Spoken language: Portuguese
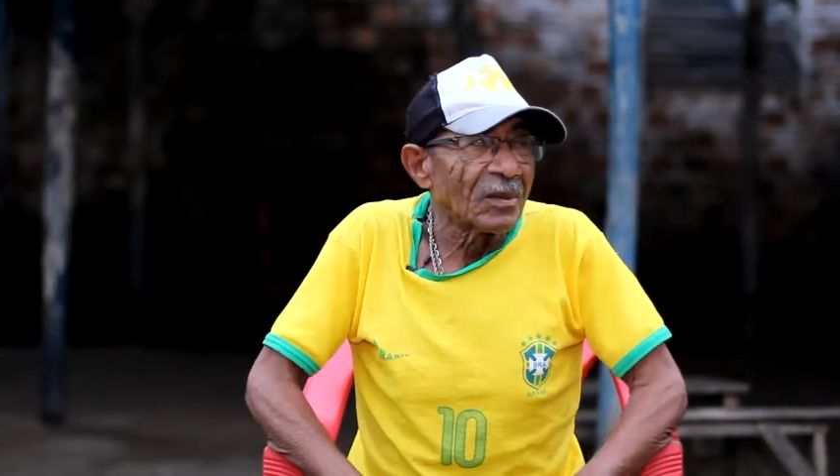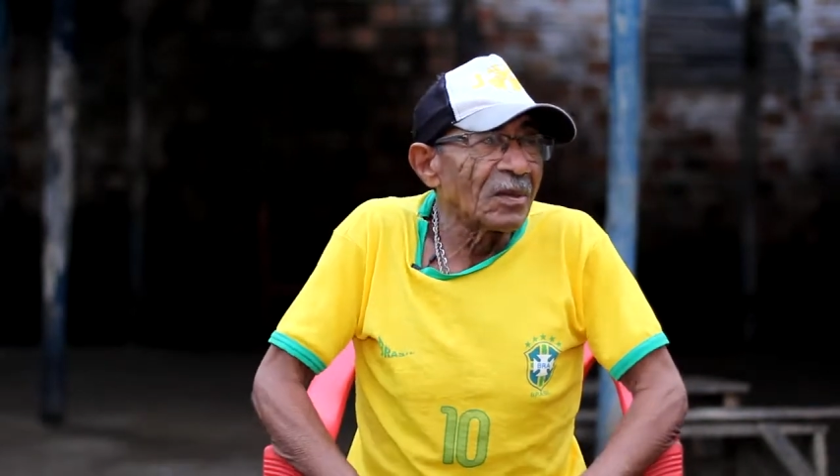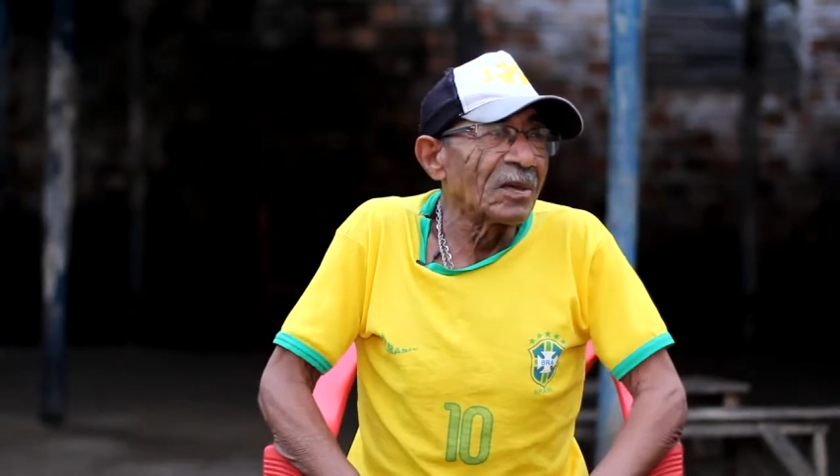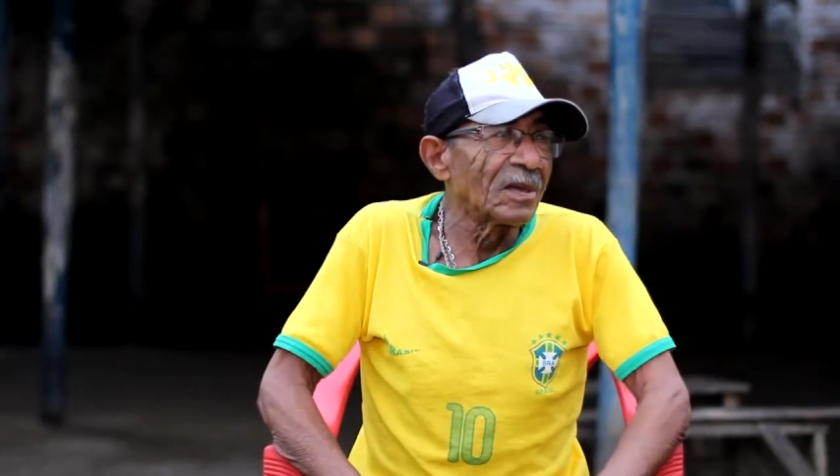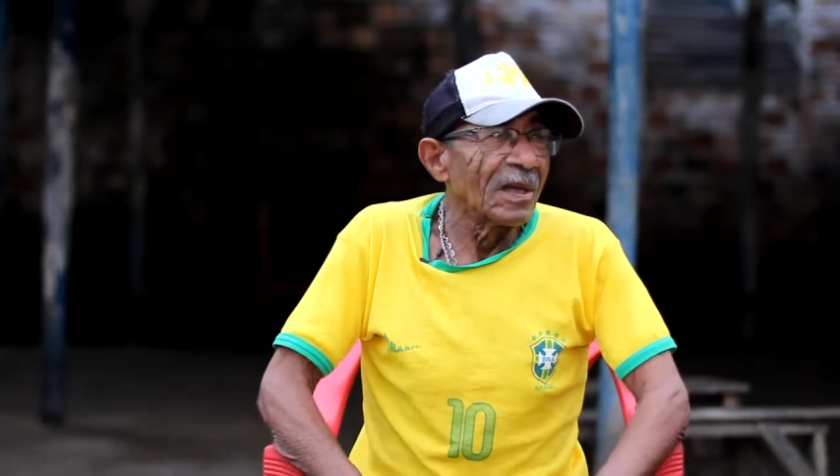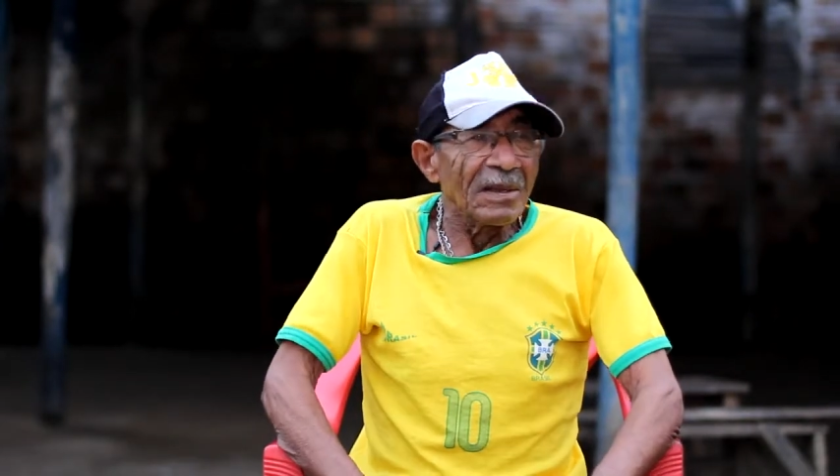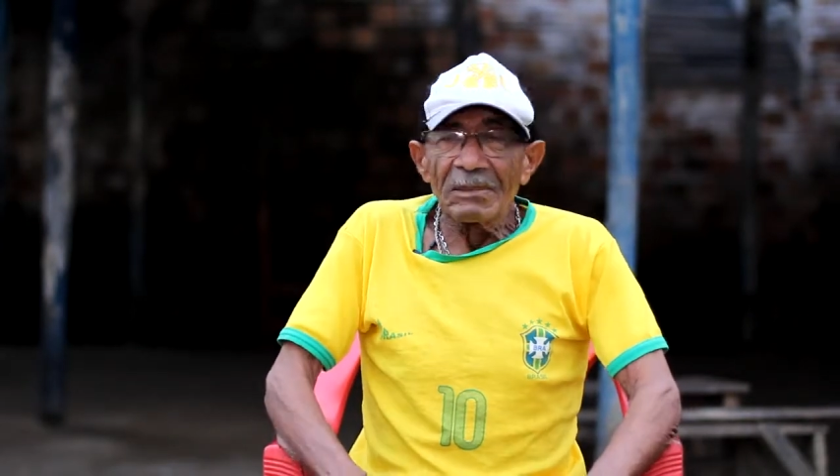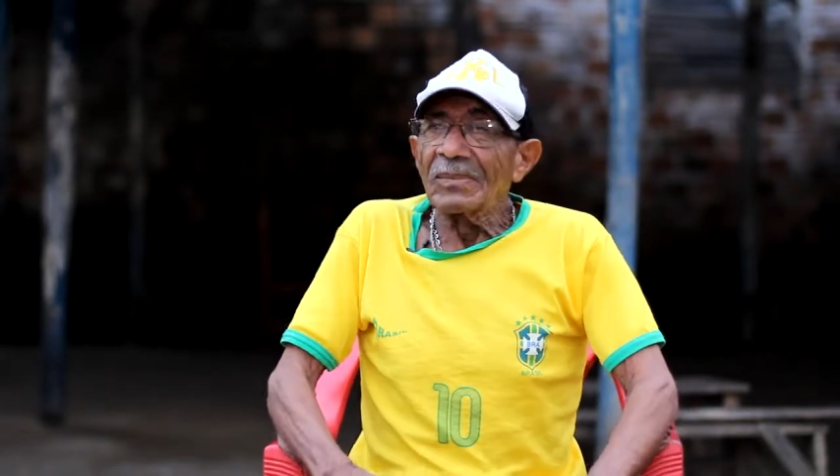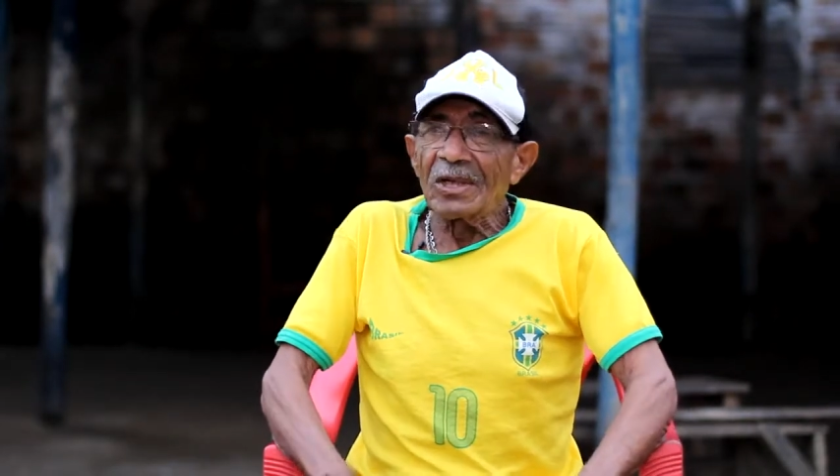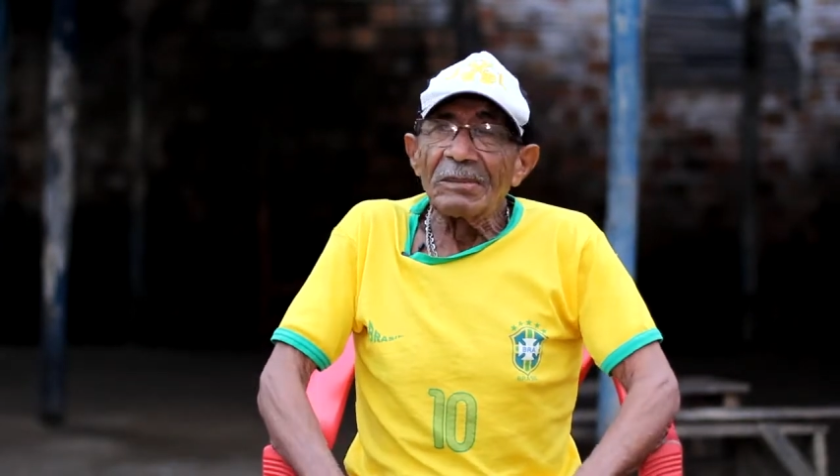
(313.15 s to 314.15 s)
nós,
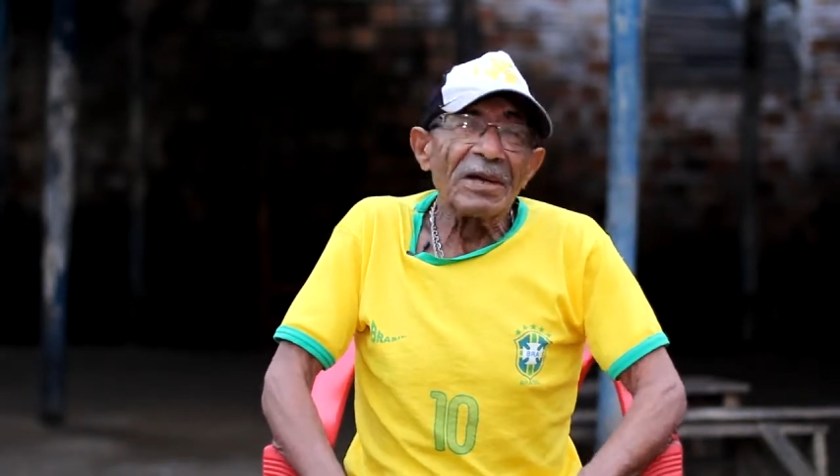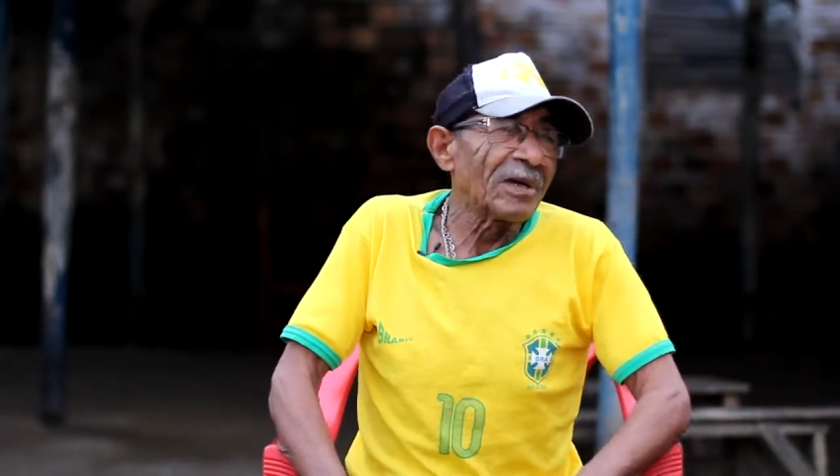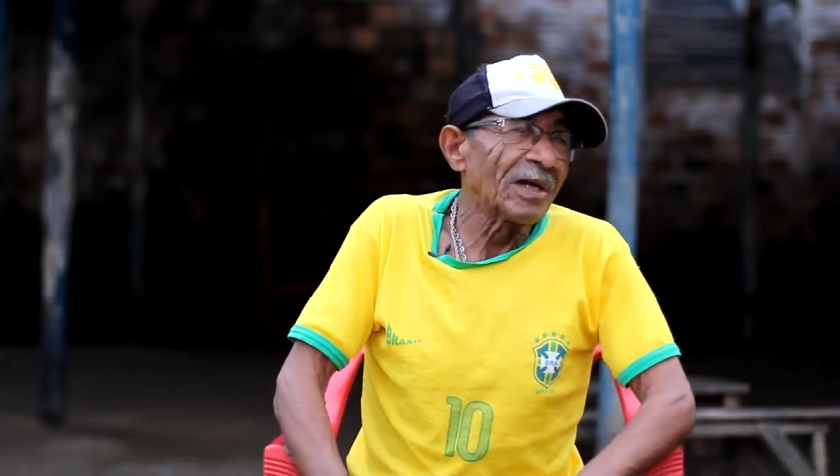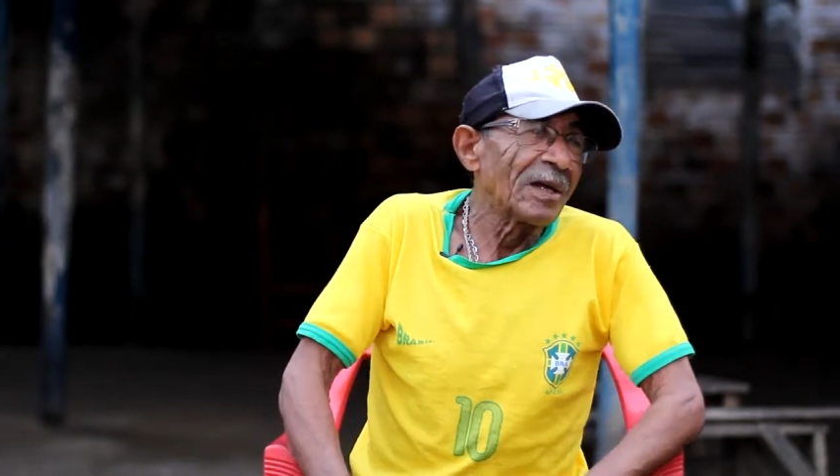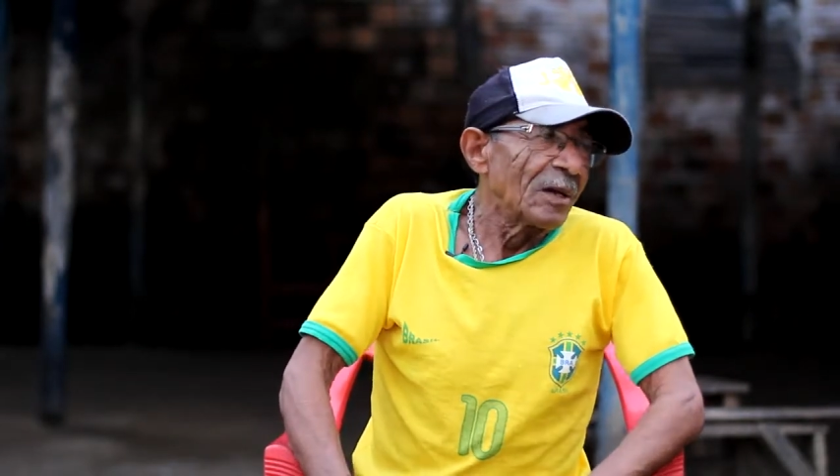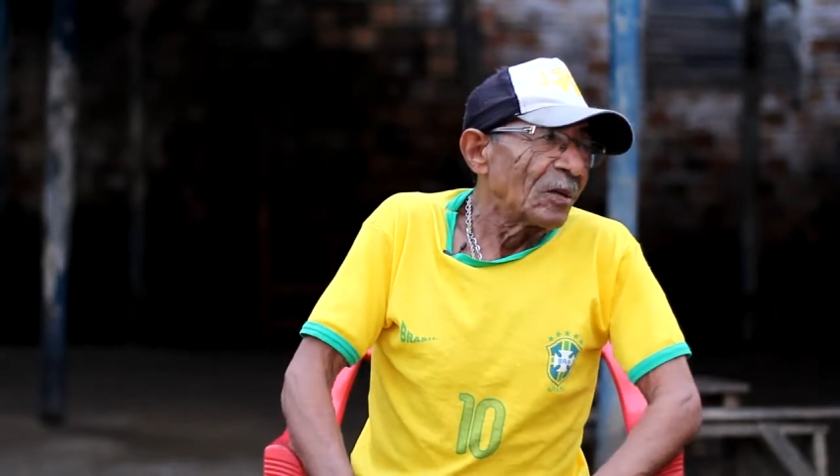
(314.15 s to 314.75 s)
chamava,